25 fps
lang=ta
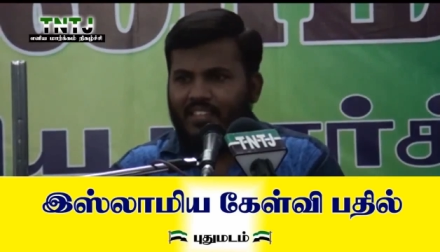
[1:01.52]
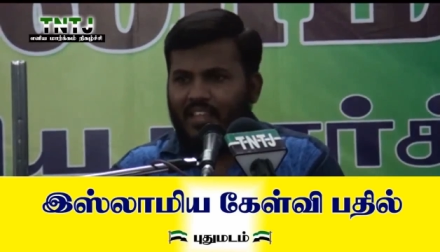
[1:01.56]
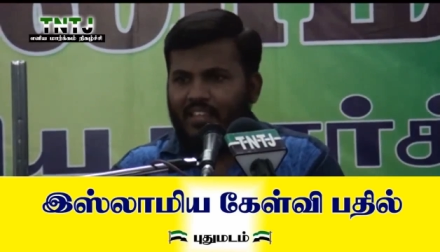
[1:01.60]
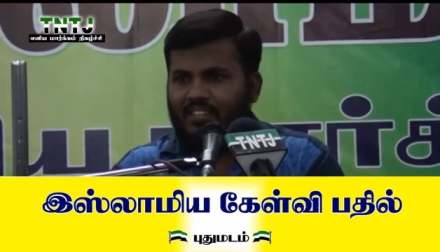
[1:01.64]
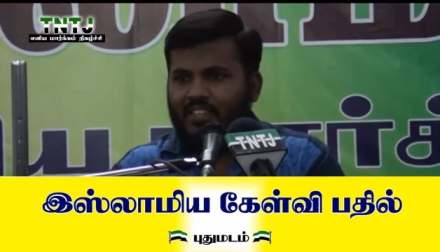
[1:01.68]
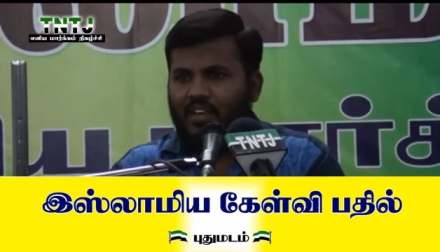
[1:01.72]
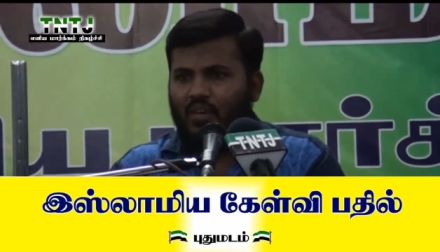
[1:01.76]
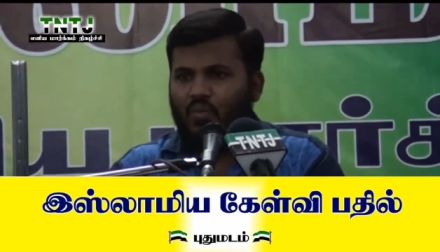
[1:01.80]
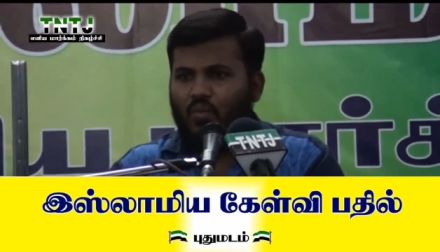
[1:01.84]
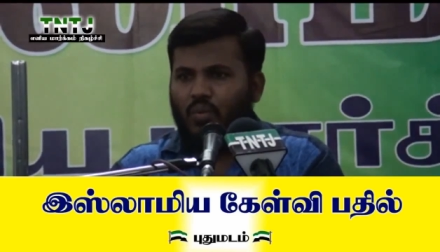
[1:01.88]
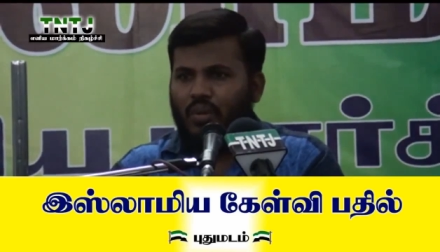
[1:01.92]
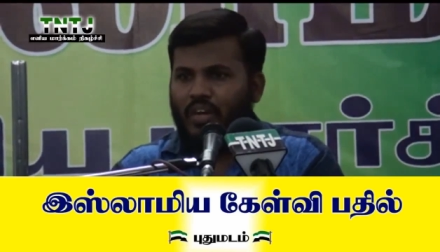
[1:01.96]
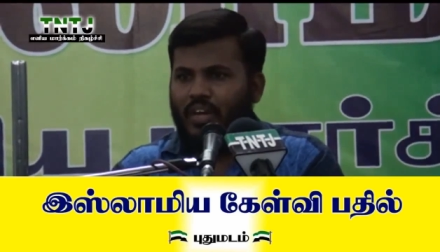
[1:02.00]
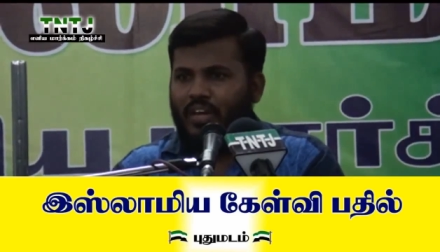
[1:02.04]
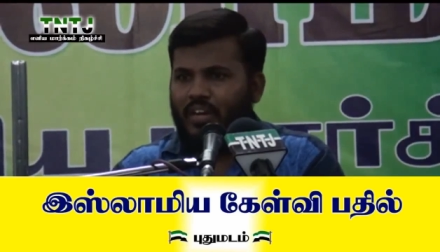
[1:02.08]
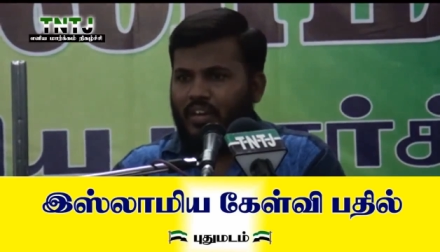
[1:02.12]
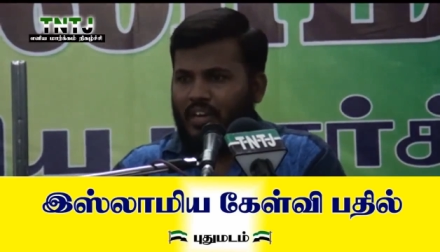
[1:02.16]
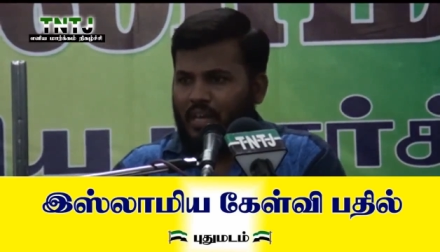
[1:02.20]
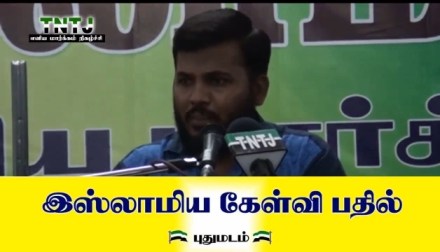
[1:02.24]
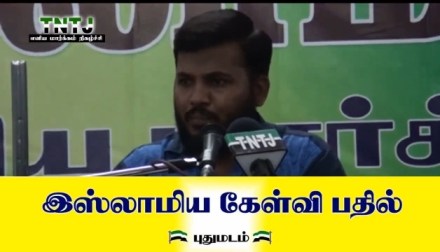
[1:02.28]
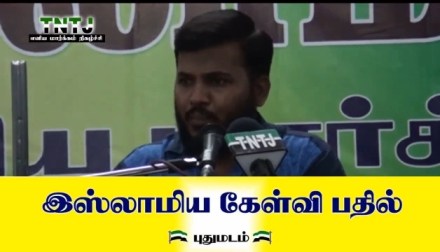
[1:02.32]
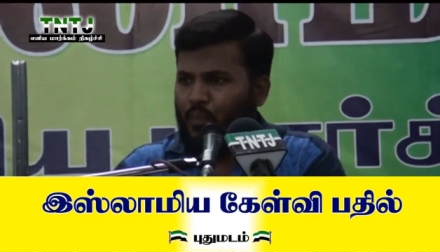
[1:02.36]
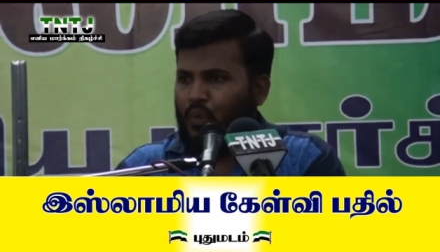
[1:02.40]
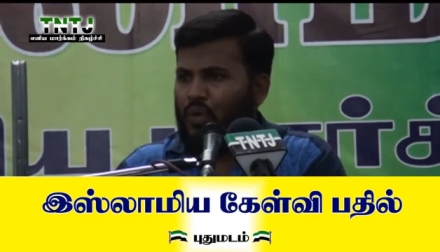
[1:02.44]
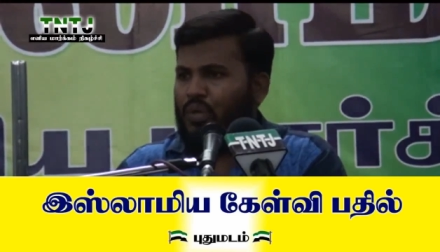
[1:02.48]
ரத்தத்தை கூட
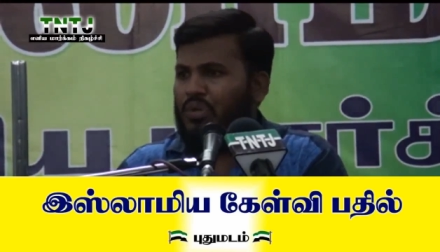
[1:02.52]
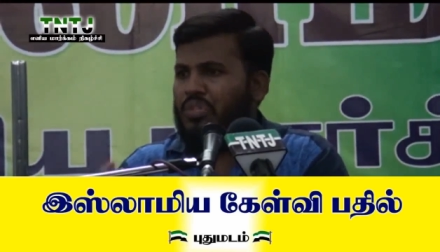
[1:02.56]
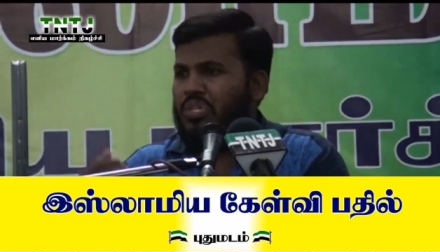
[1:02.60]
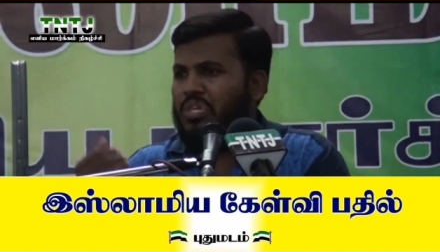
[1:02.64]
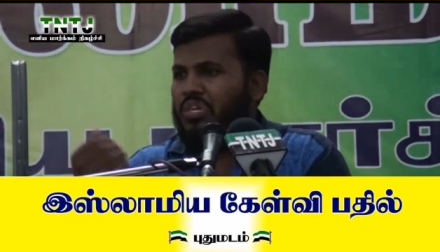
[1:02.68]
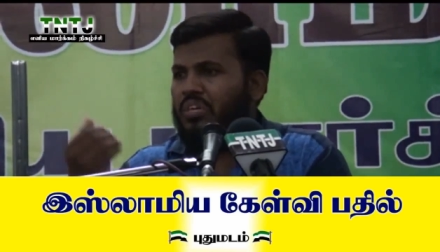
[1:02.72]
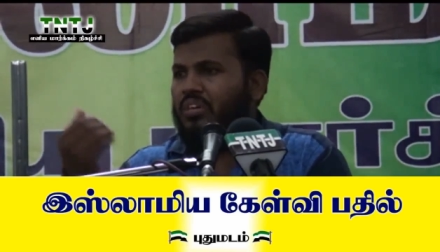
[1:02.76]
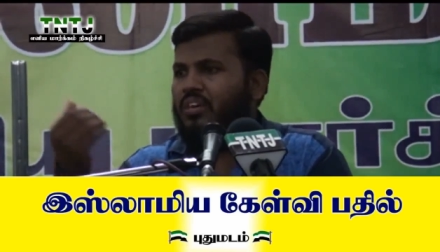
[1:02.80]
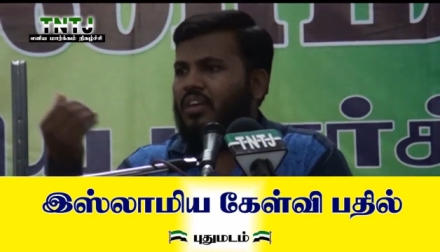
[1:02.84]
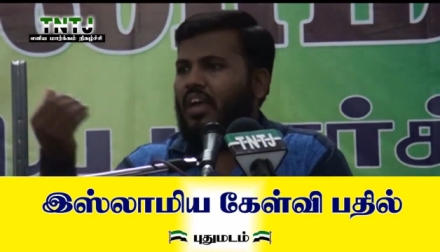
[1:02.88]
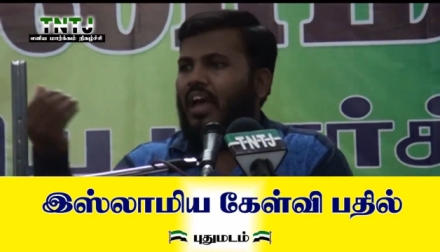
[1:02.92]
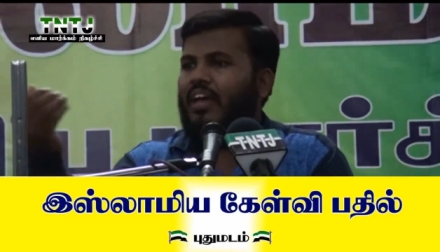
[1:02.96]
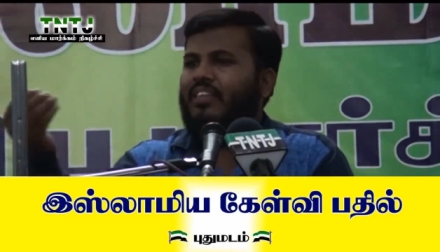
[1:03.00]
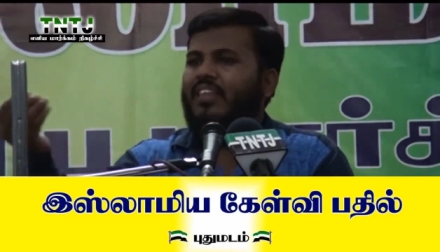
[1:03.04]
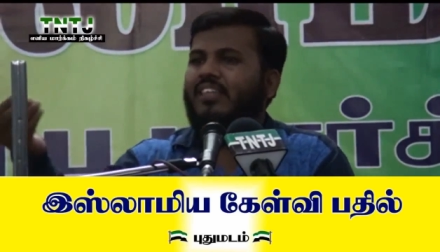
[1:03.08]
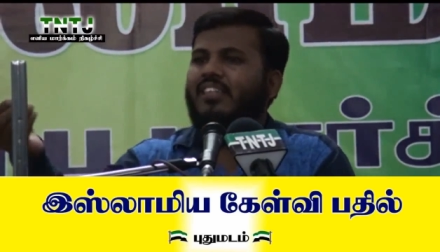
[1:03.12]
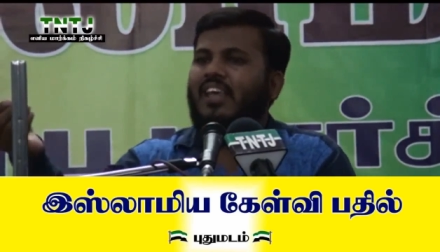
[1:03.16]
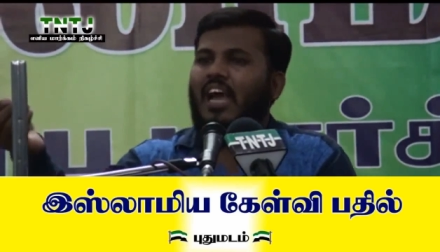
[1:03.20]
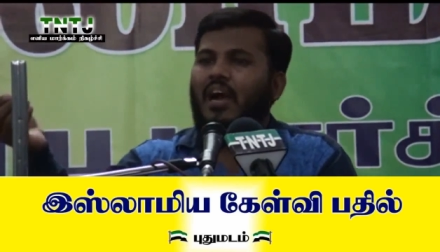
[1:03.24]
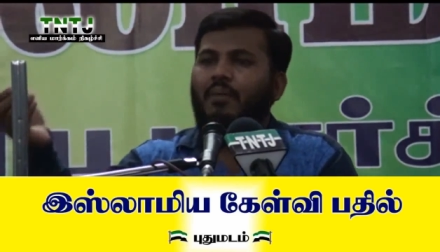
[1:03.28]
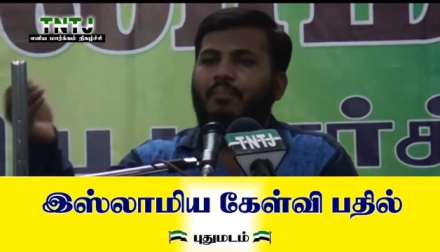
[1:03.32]
பொறிச்சு அதை